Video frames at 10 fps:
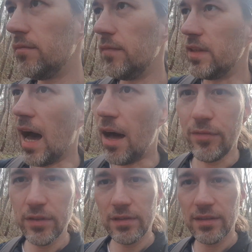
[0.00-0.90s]
nah
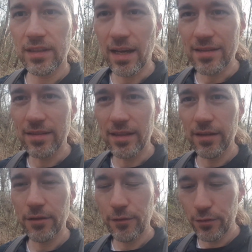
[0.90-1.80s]
wieder diesen ganzen
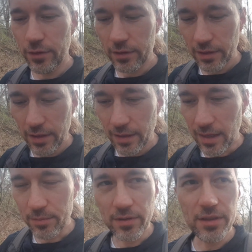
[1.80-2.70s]
Dingen gefühlt,
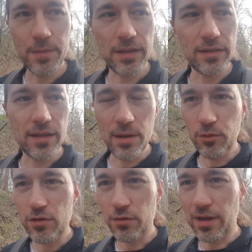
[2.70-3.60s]
habe nicht mehr diese
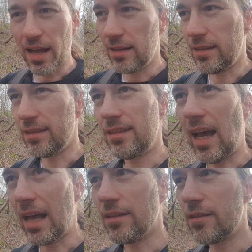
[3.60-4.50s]
emotionale
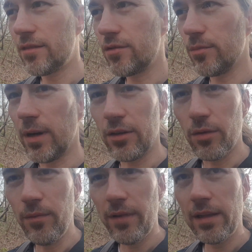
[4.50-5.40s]
Distanz zu meiner
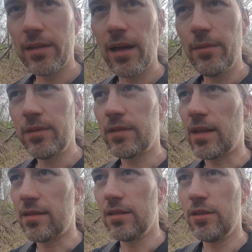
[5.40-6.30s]
Umwelt gehabt. Sie
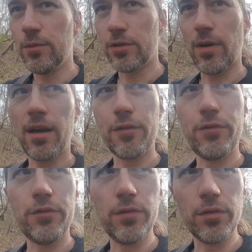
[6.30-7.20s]
hat sich nicht mehr so
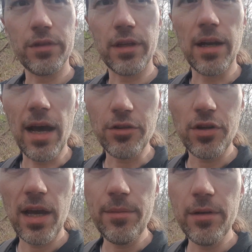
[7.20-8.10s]
angefühlt wie durch eine
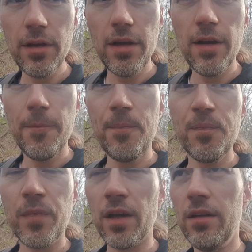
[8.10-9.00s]
Glasscheibe,
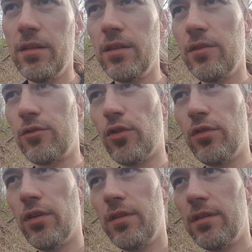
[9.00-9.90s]
äh,
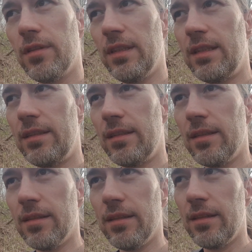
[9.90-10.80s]
sondern
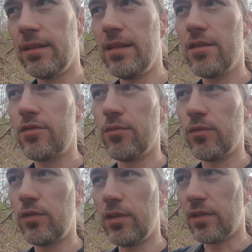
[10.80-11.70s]
äh, diese,
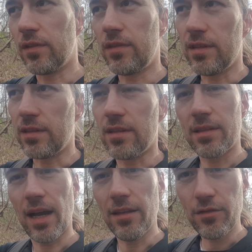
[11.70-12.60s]
dieses, diese
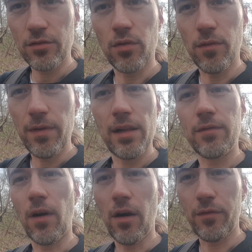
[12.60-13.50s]
Distanz zur
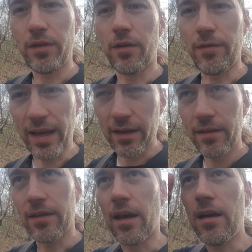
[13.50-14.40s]
Umwelt war wieder weg.
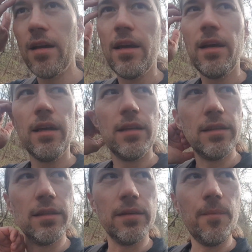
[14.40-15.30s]
Ja?
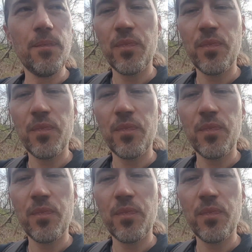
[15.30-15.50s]
Äh,